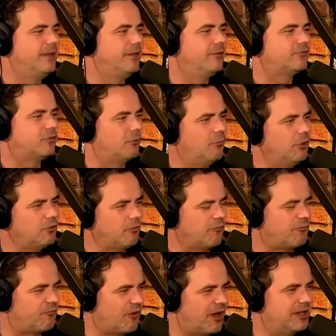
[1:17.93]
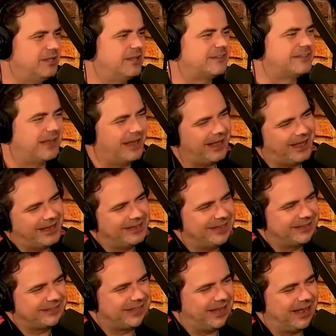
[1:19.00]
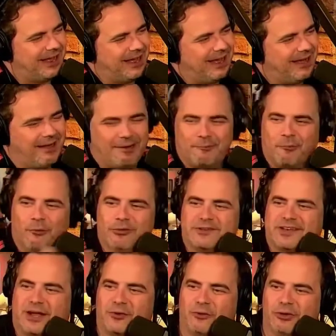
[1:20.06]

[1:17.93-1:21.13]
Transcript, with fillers: Eu Era sou muito, muito fã dessa, dessa música